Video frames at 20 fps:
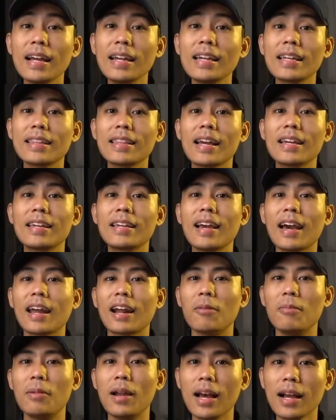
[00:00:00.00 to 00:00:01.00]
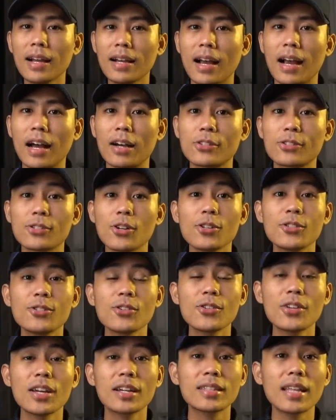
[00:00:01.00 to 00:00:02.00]
ngelihat lagi ke arah belakang,
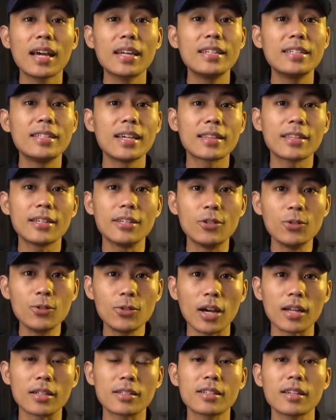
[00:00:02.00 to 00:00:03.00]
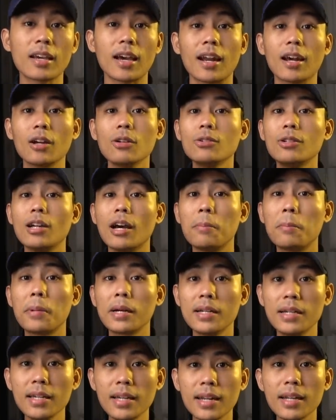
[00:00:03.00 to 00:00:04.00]
sosok yang tadinya tiduran sekarang udah
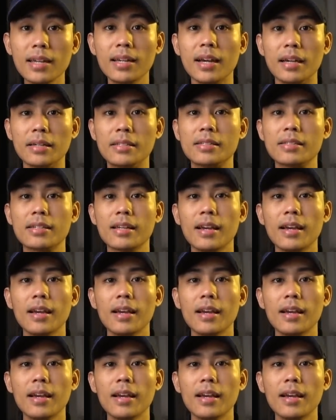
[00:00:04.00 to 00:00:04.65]
berdiri guys.